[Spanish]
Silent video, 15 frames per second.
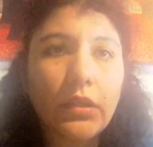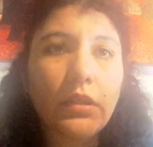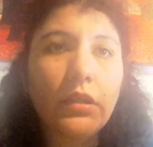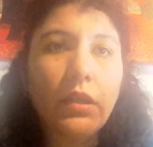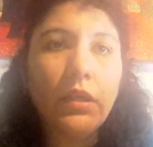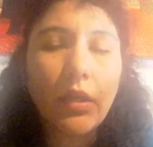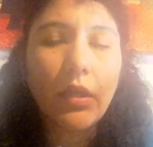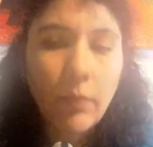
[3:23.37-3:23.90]

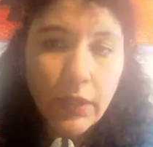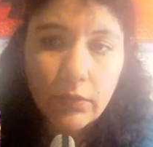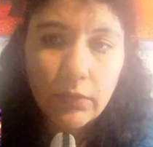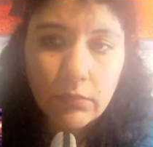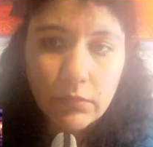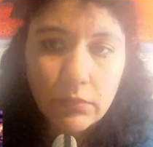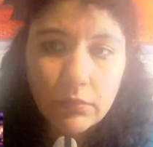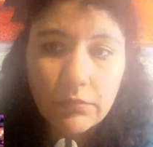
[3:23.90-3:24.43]
Y bueno,
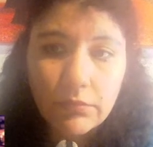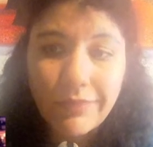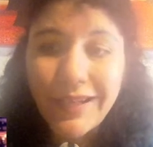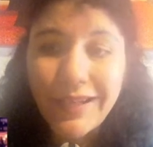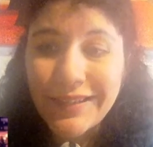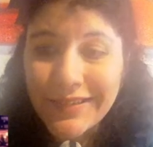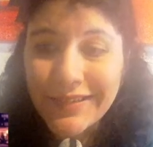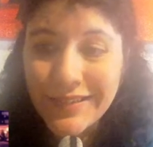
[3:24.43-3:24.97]

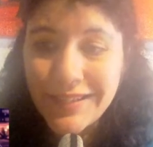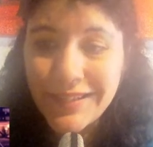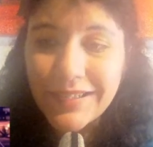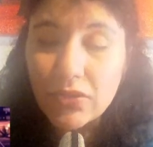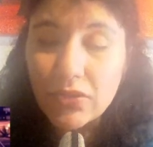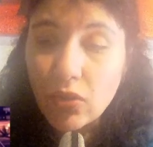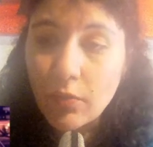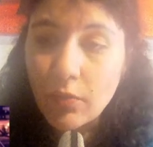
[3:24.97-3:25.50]
así es
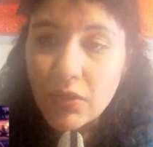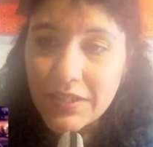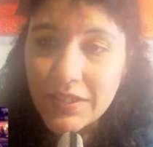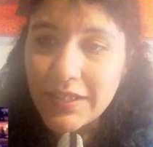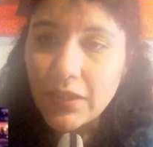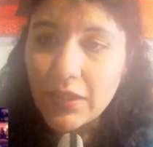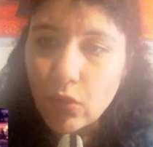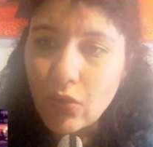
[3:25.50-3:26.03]
como
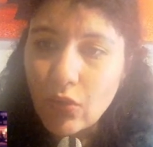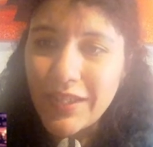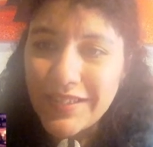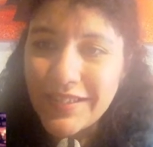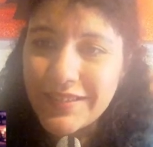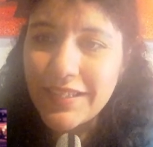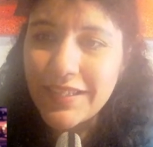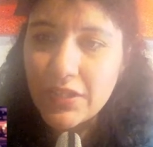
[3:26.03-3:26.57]
está toda
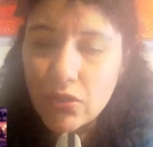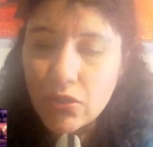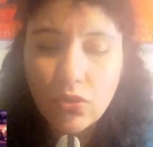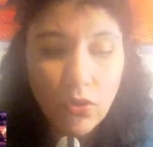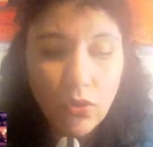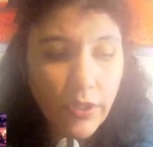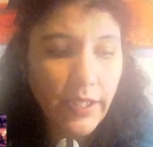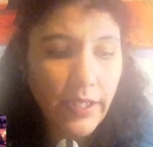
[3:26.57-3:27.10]
esta
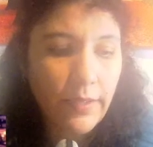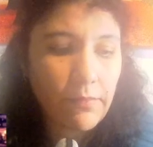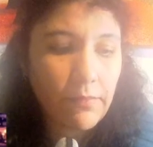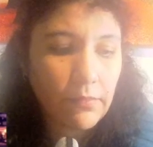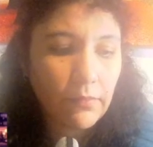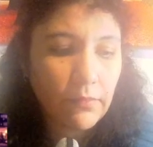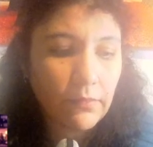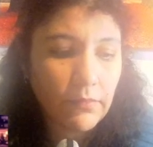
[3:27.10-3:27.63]
historia
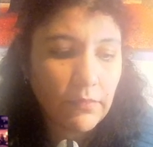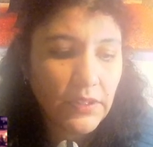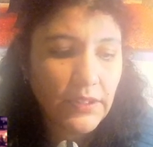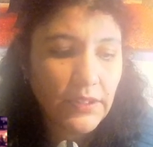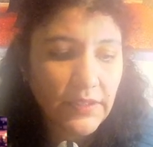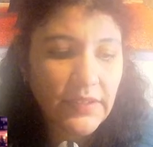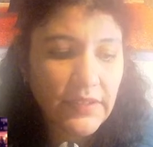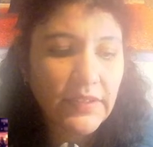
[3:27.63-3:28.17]
en
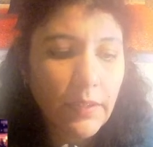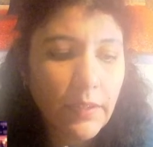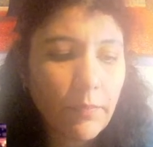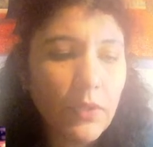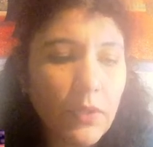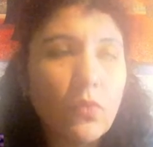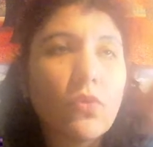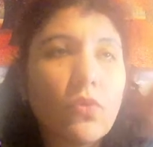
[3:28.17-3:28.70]
seis
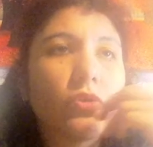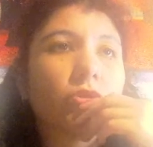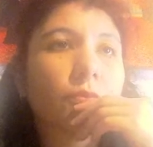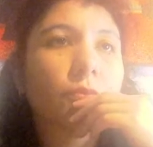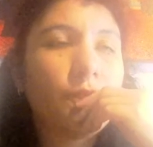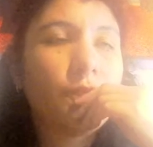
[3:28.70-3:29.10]
capítulos.